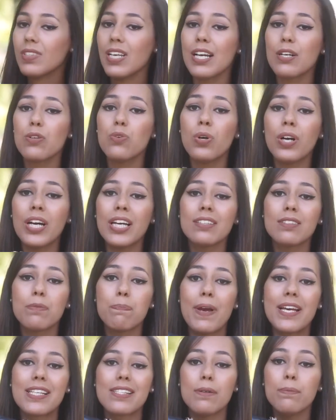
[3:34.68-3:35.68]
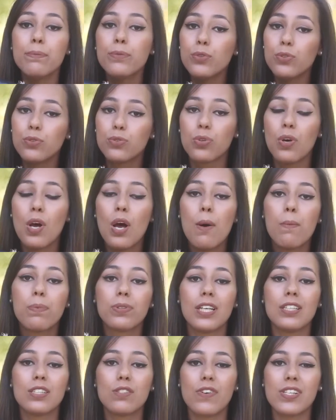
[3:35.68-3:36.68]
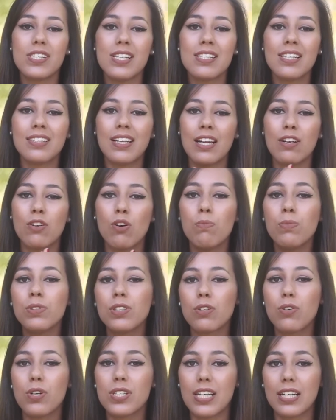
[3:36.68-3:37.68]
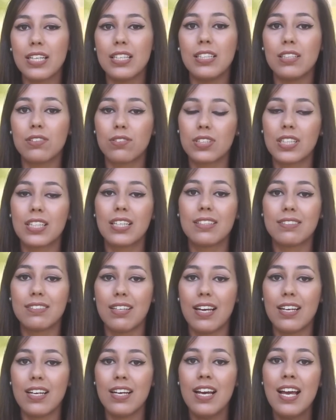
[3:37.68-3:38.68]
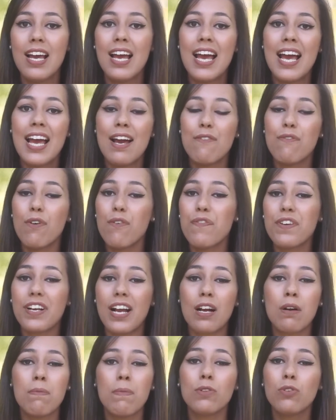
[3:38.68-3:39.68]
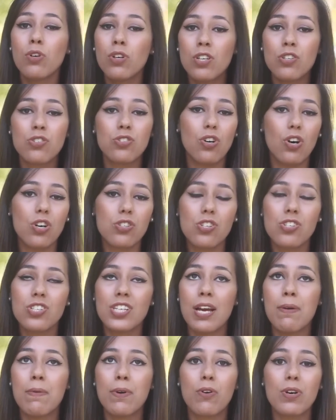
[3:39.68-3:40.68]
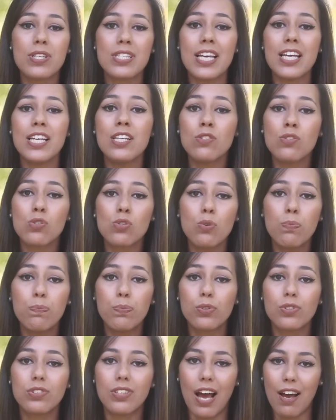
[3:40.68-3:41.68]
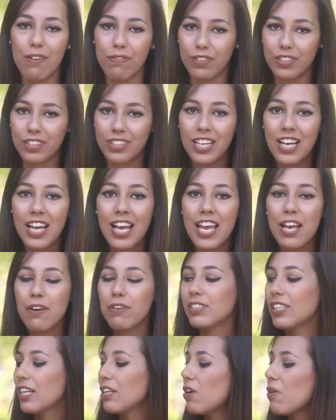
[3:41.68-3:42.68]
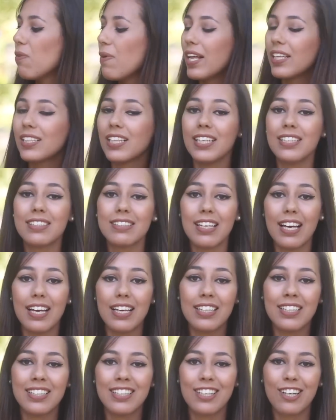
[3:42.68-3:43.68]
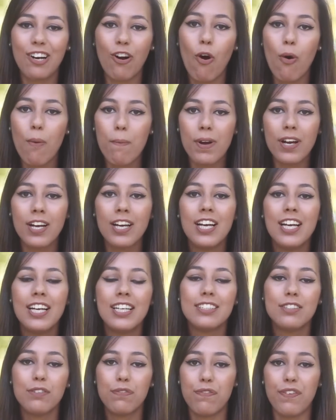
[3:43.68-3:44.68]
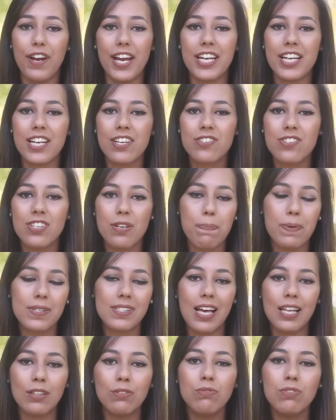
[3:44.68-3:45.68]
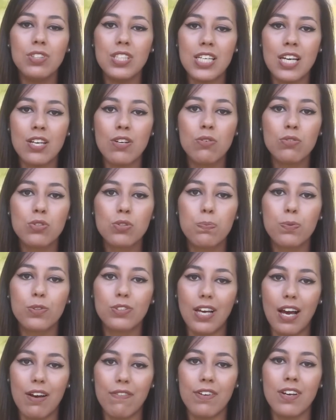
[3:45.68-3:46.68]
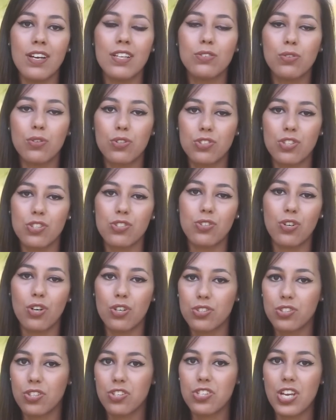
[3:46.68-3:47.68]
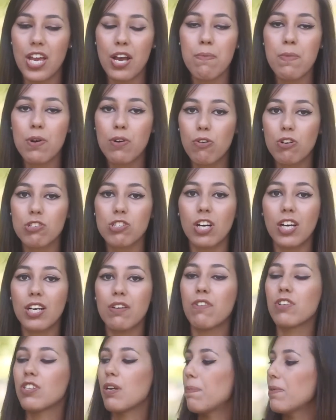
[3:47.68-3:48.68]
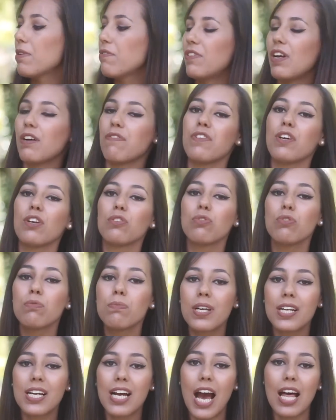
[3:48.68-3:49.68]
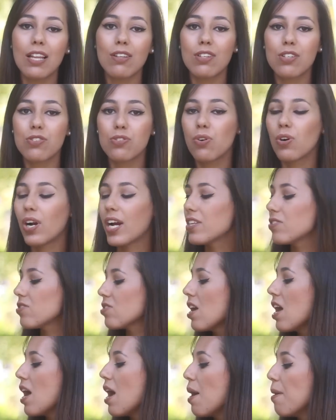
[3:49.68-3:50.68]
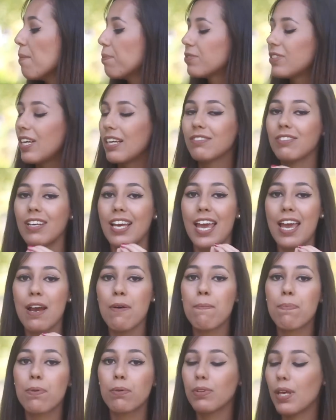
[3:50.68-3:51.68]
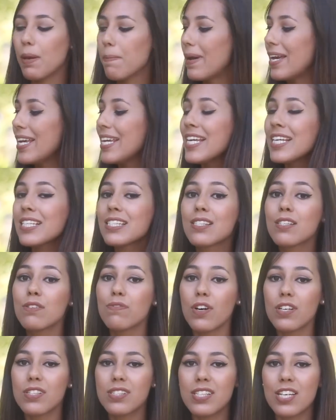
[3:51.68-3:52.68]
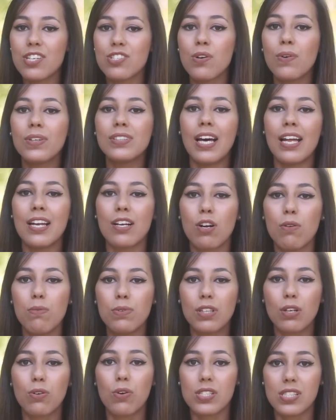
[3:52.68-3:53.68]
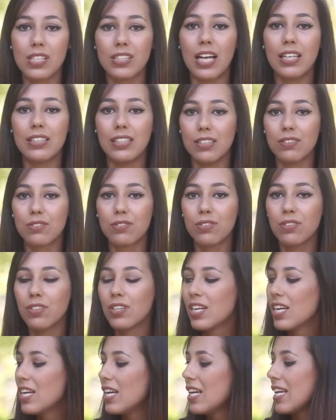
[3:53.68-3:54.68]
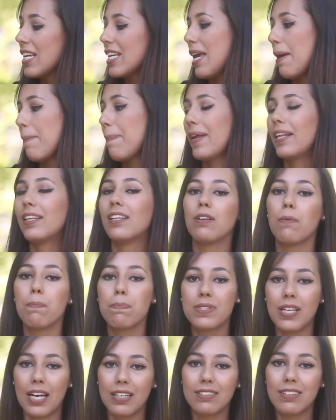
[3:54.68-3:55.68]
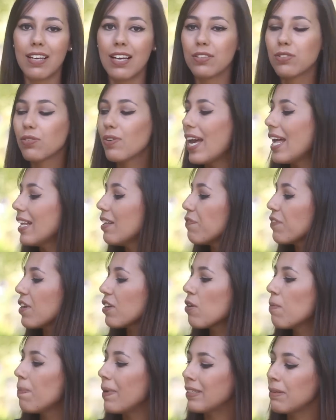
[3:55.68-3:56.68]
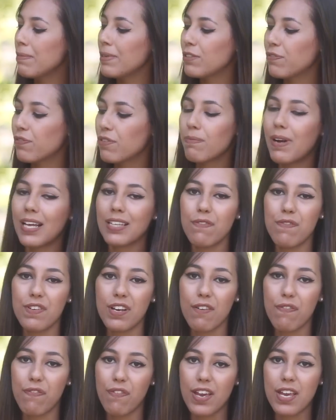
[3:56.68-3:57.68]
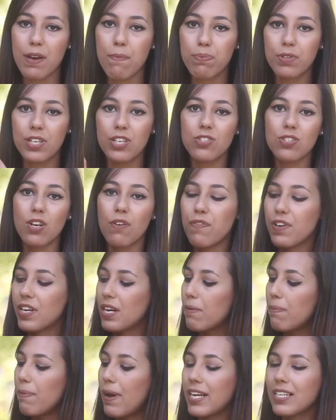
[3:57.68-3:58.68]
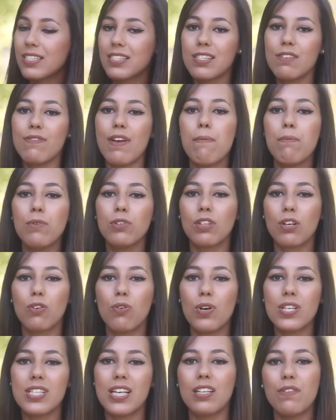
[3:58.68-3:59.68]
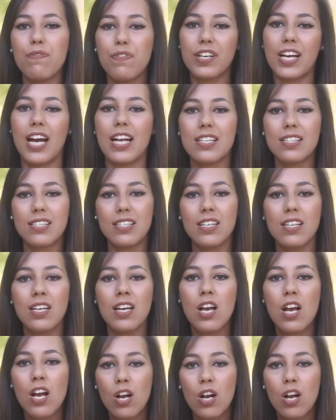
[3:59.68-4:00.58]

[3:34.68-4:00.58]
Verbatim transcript: a corrente pesa muito. Portanto, se vocês andarem com muita coisa aqui dentro da carteira, vão ficar com uma dor nas costas, que é uma coisa insuportável. Eu andei com ela em Roma de férias e passado um dia não suportava dores nas costas. É uma coisa horrível, já para não falar que fica tudo marcado das correntes. Portanto, é um problema. E se vocês não andarem com muita coisa lá dentro, que é para ela não pesar tanto, ela fica completamente formada, fica feia, porque isto só fica bem se tiver muita coisa, ela ficar assim